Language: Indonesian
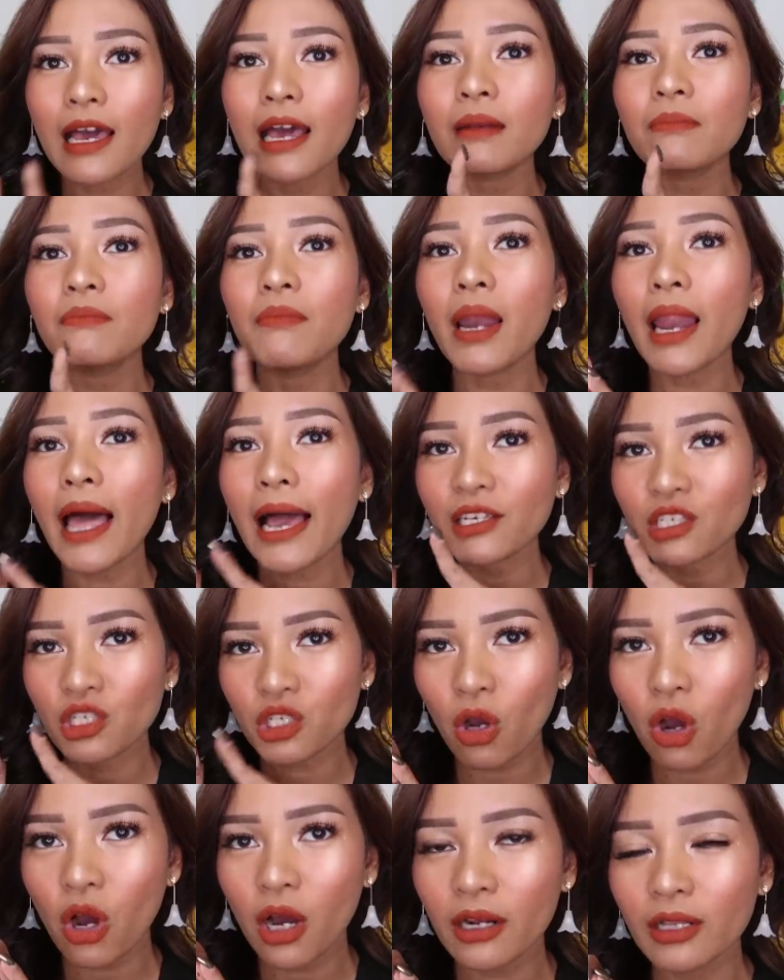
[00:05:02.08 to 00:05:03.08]
dan
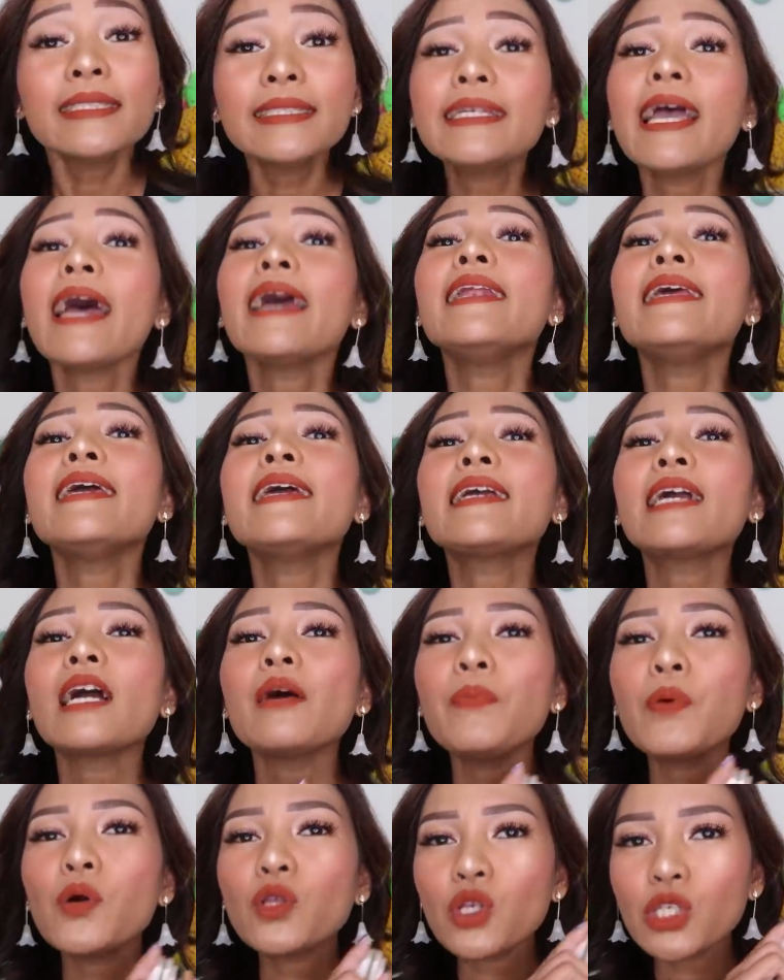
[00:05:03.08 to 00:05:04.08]
blush on jadi
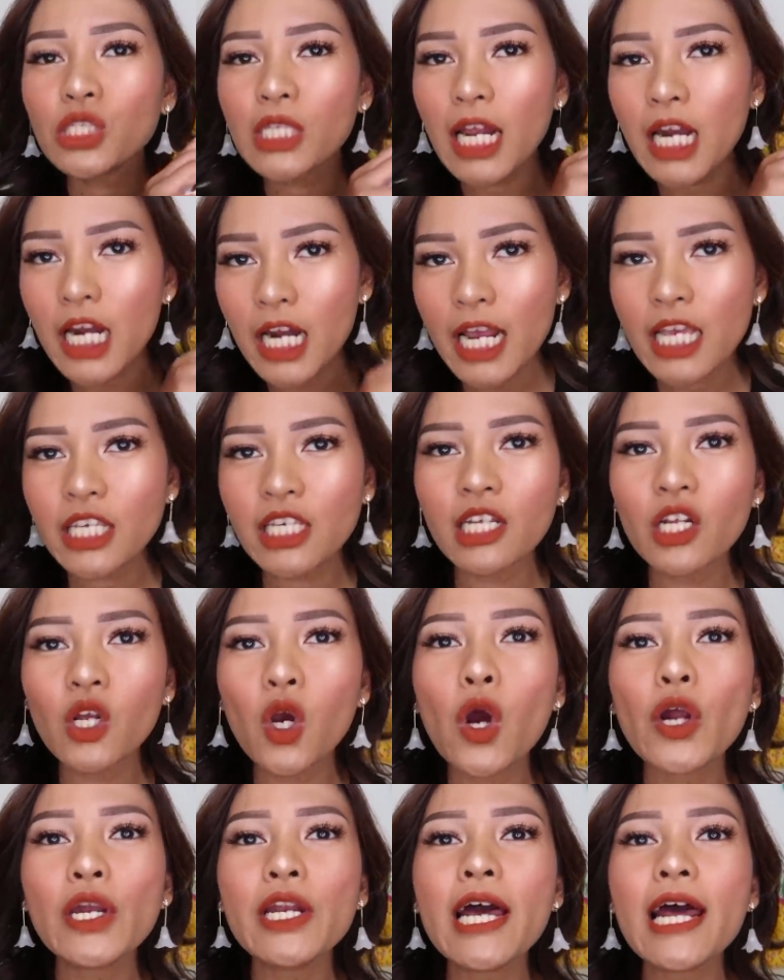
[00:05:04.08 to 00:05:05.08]
keputusan Rachel
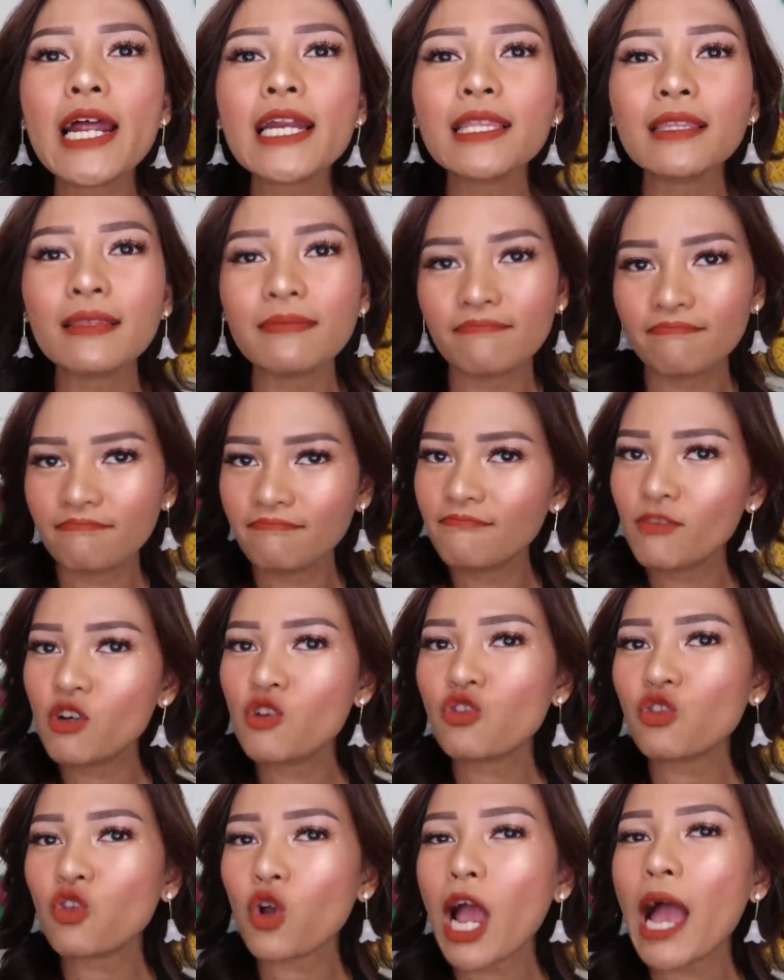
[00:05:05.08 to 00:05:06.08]
Goddard
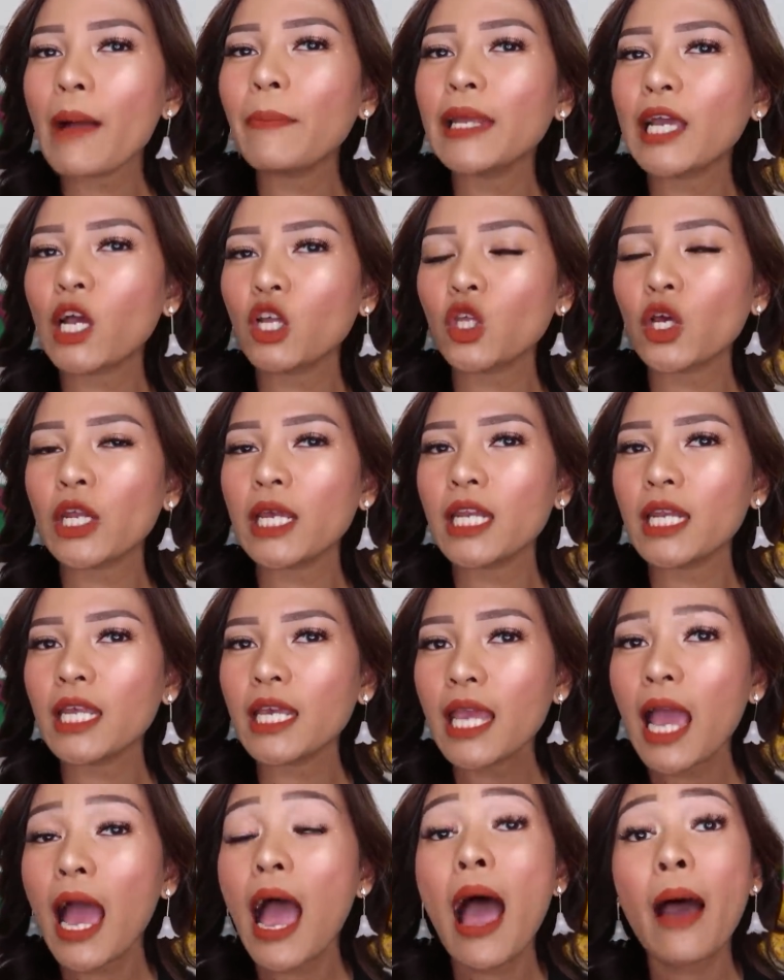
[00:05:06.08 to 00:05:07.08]
untuk aplikator
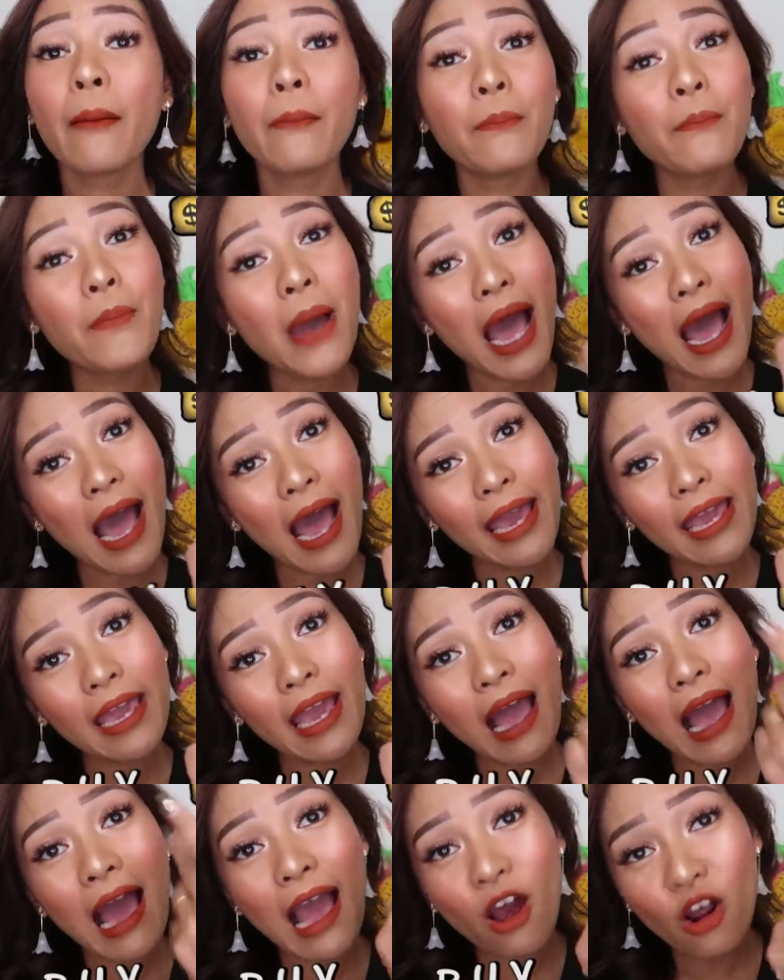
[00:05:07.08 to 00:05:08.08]
ini by
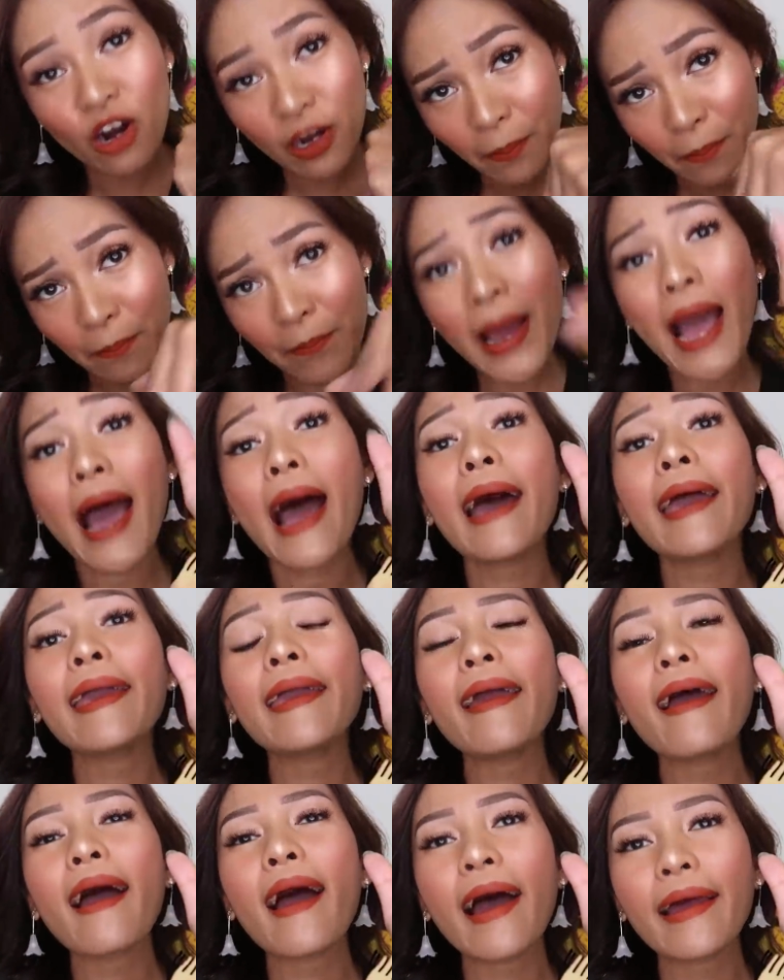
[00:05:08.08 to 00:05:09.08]
our by
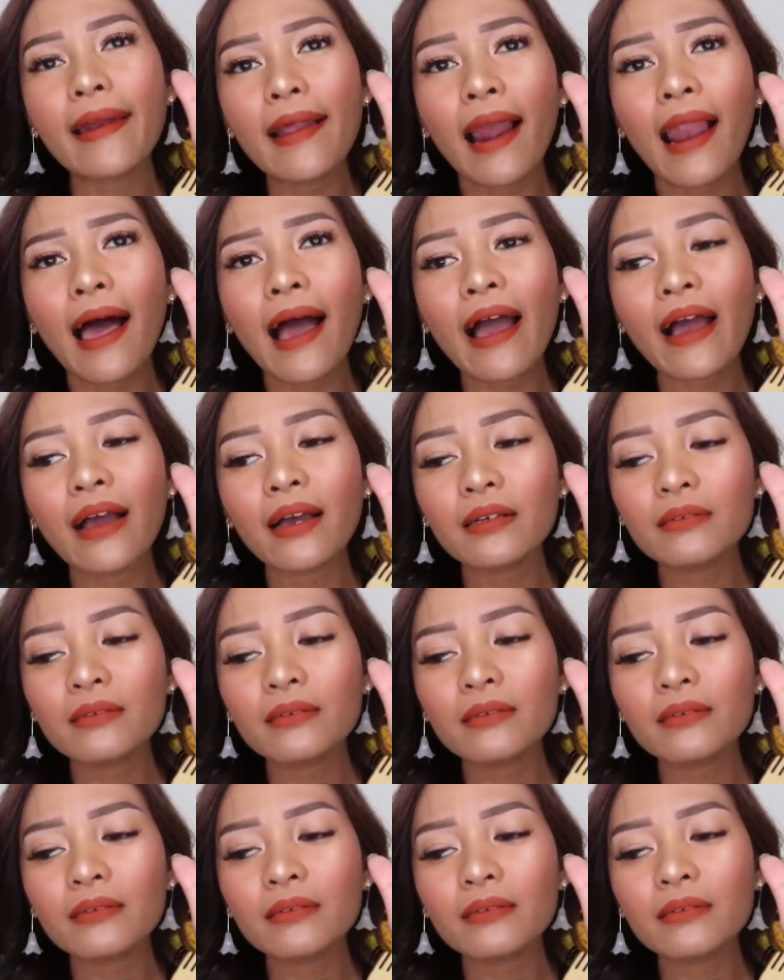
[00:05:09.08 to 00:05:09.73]
adalah